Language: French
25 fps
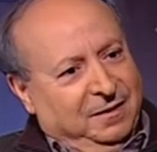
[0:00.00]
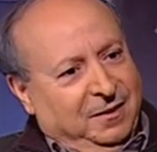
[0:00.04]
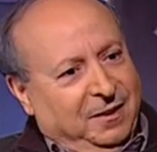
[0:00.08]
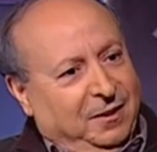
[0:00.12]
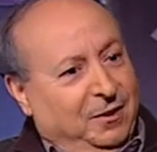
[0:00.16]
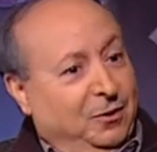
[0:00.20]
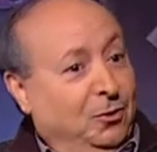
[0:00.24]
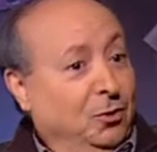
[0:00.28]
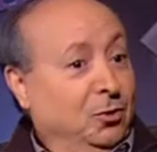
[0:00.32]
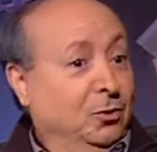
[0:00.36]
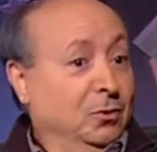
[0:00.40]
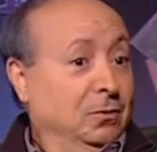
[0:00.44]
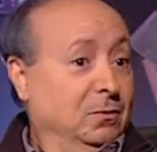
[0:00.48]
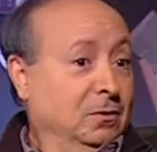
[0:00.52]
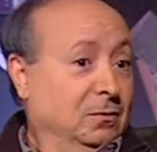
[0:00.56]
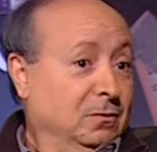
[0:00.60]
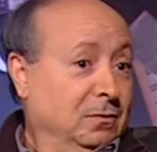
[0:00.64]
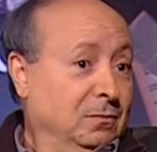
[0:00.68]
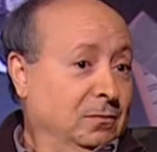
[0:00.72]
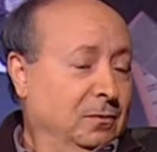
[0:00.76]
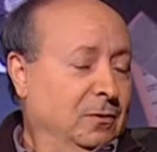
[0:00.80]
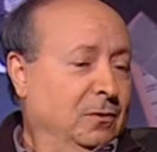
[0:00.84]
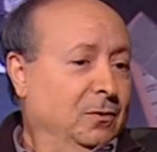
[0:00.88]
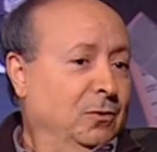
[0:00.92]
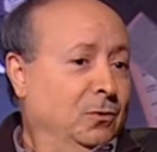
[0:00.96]
euh,
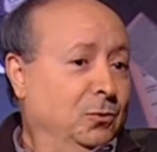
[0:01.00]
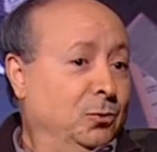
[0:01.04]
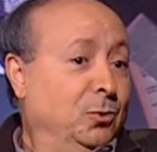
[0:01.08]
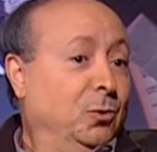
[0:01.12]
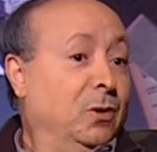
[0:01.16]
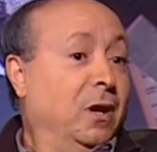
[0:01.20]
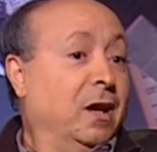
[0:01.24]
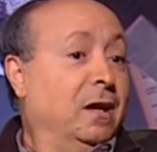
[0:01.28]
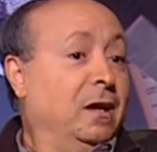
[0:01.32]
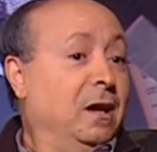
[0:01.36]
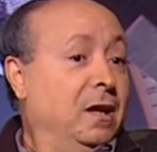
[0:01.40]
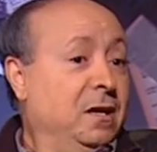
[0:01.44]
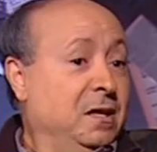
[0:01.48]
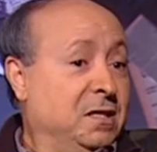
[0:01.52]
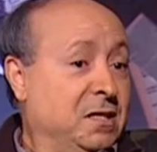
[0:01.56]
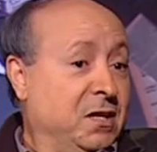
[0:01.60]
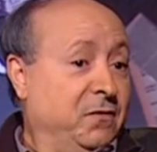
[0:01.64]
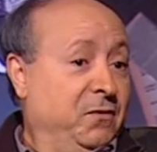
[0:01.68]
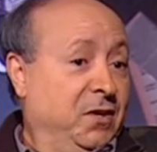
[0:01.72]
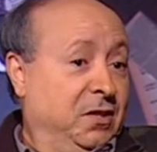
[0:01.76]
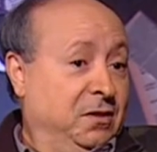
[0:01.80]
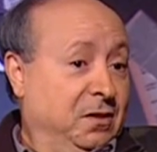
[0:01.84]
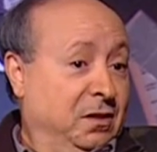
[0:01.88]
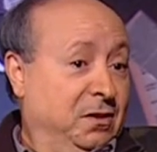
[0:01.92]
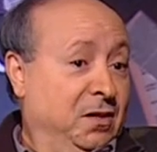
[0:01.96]
de laquelle ils
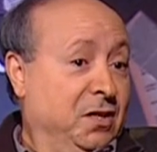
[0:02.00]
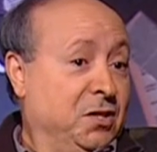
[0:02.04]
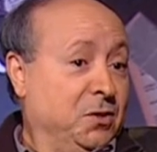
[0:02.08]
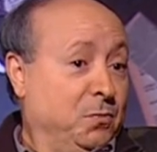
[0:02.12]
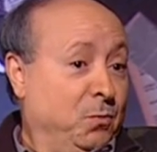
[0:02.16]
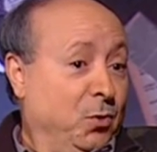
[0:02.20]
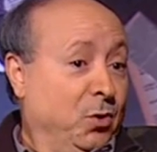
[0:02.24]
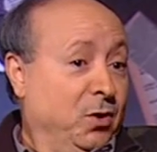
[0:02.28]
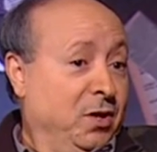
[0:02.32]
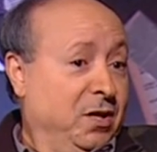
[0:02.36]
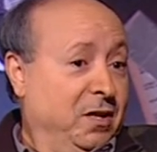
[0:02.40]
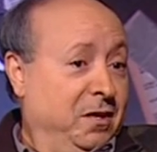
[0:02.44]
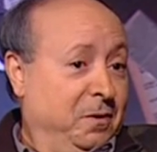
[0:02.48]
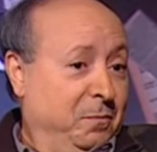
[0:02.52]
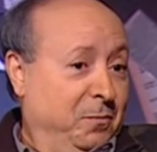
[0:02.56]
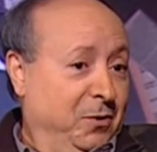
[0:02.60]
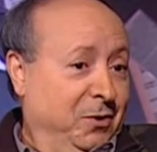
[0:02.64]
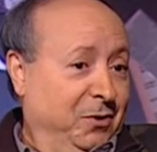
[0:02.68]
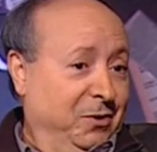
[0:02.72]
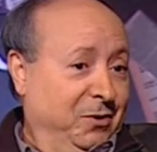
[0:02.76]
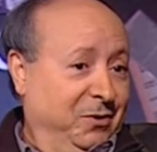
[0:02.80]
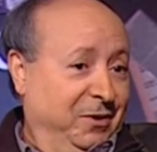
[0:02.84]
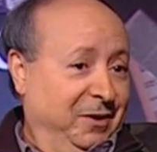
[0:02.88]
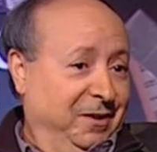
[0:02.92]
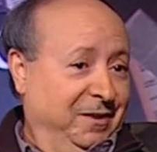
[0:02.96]
avaient été spoliés
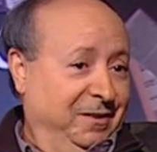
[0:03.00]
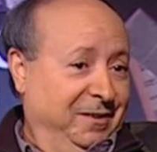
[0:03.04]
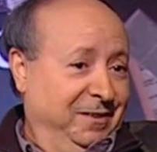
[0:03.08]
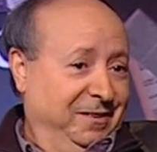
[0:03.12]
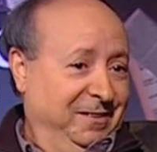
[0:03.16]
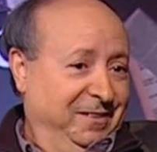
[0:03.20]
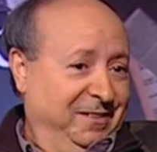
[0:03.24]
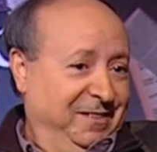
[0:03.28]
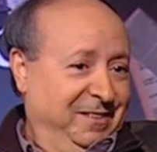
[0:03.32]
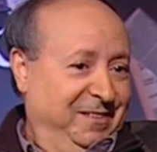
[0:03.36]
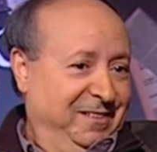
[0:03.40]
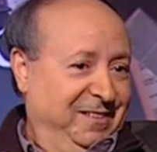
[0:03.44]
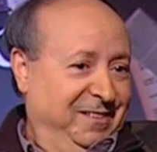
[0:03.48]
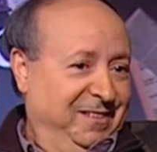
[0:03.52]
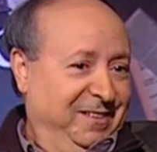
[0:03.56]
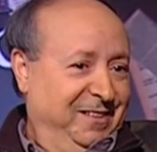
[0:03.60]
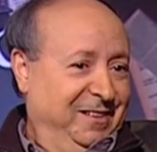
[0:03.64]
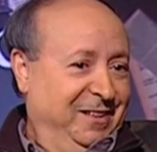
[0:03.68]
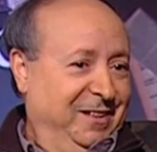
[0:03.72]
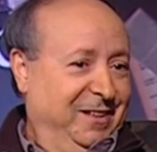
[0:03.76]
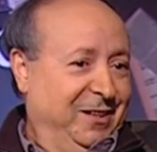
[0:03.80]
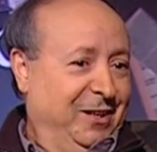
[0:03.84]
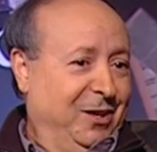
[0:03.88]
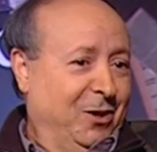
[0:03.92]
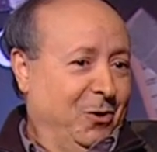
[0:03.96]
pendant la, ah
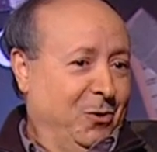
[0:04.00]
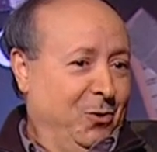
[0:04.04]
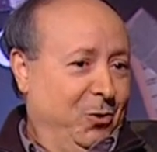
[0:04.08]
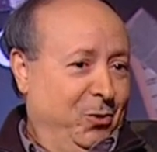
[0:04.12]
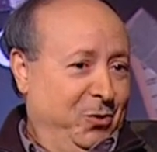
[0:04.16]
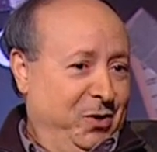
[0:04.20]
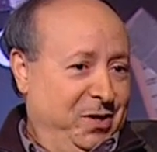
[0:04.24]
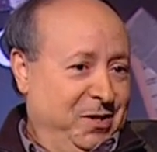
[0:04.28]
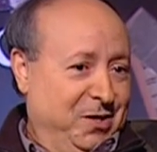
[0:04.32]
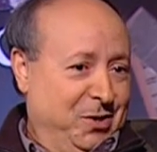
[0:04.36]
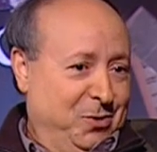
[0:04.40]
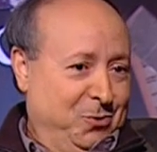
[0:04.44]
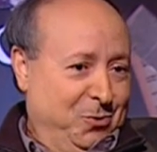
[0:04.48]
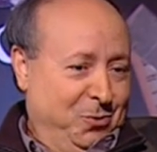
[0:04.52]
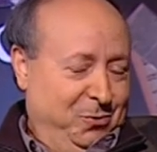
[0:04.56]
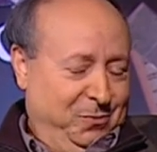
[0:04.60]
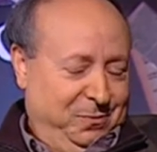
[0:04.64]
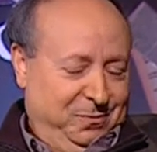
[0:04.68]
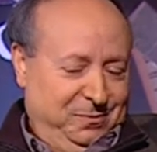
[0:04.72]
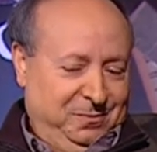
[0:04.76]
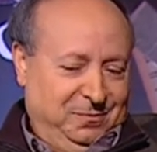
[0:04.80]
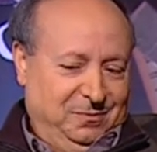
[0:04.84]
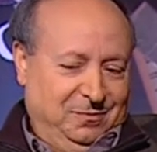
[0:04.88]
oui, la Très,